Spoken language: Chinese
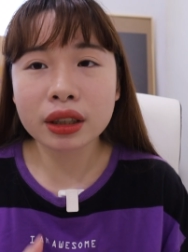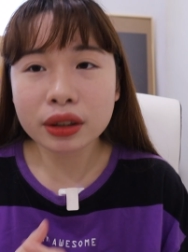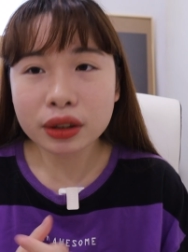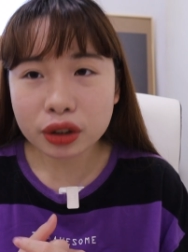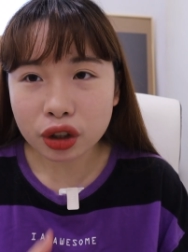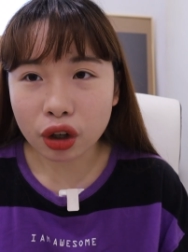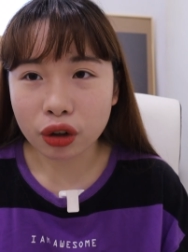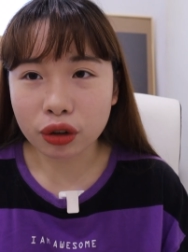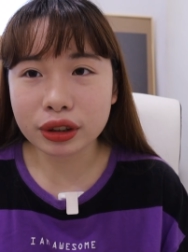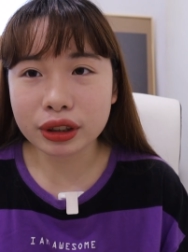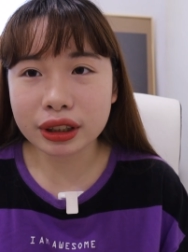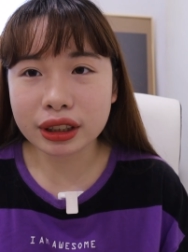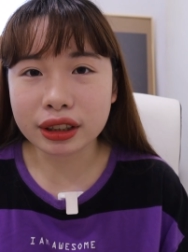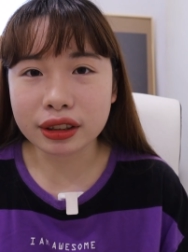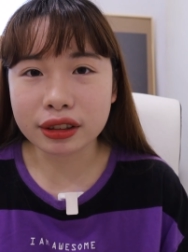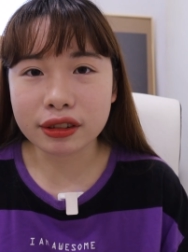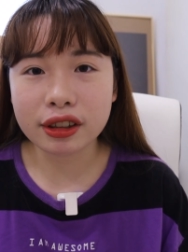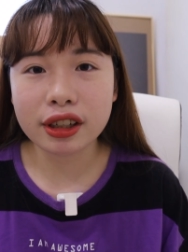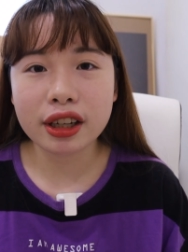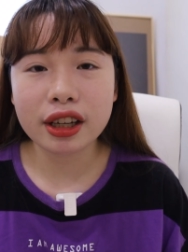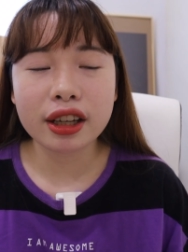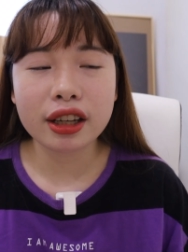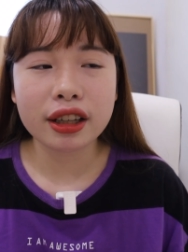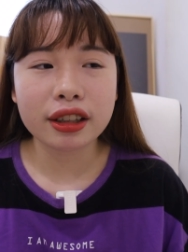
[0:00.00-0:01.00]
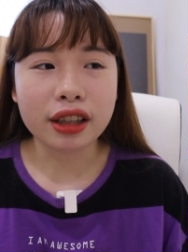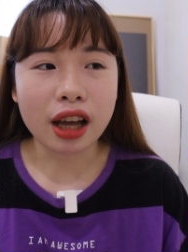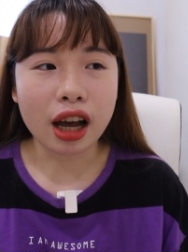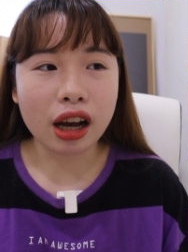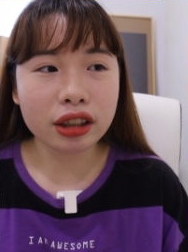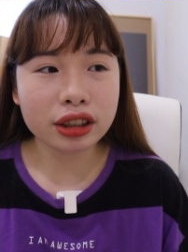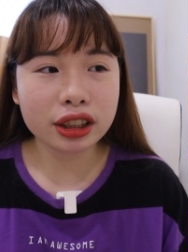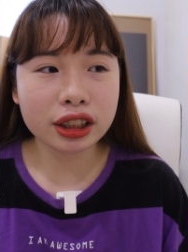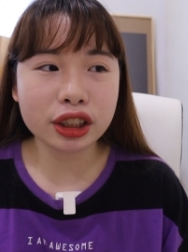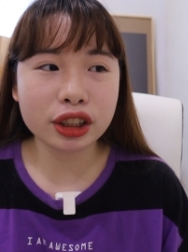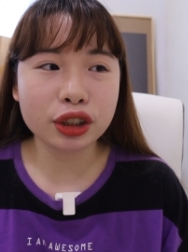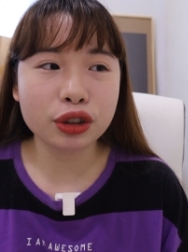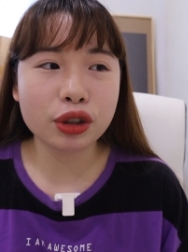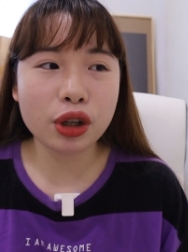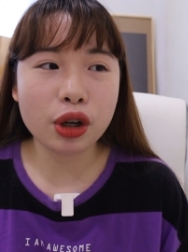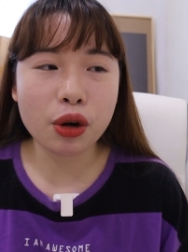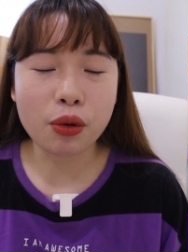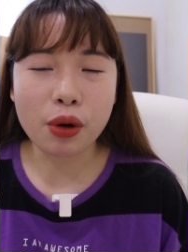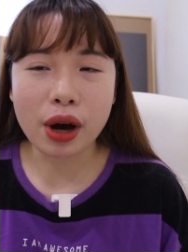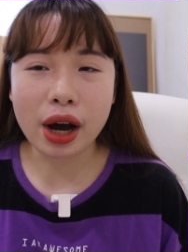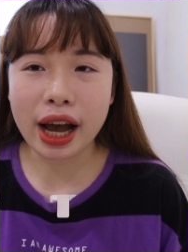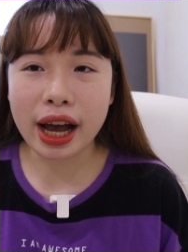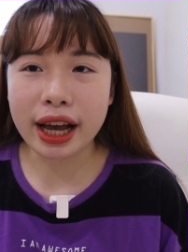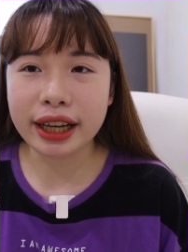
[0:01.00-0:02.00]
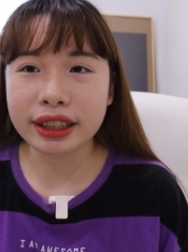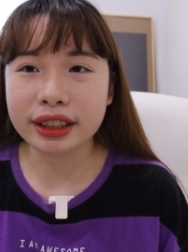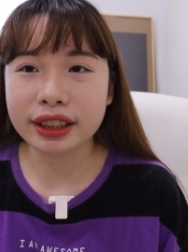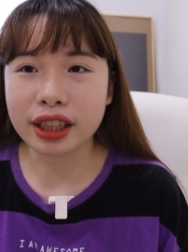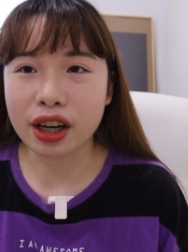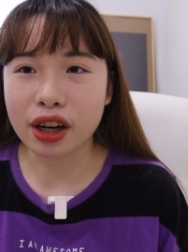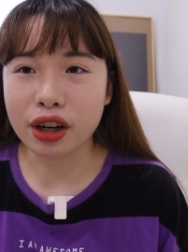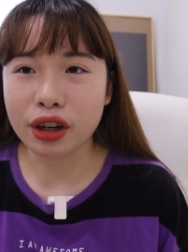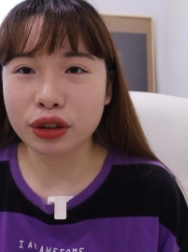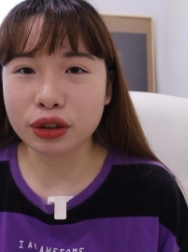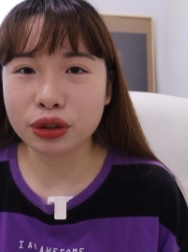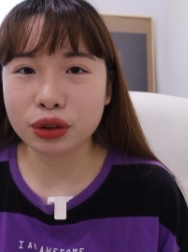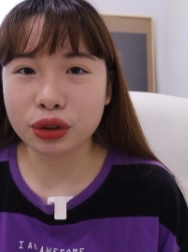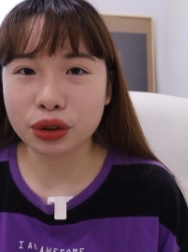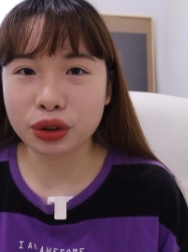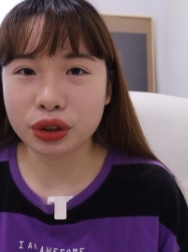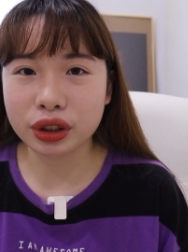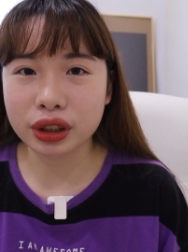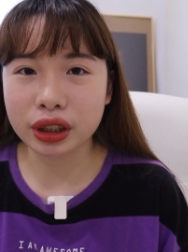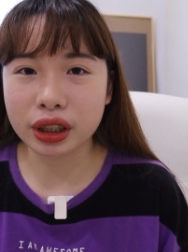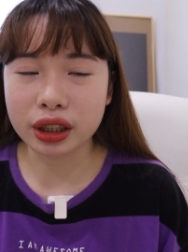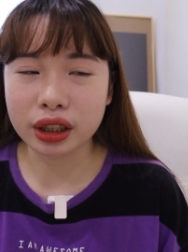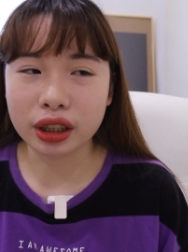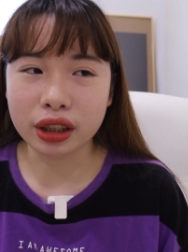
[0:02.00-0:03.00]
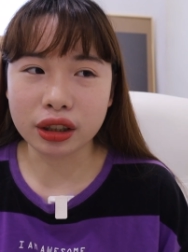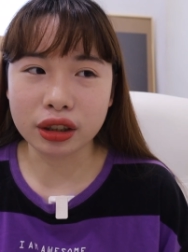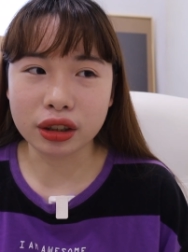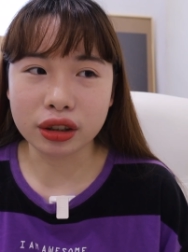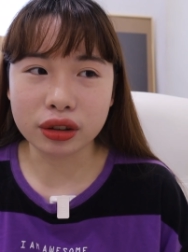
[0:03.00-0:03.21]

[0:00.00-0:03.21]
充实。然后七月我还想要，就是可能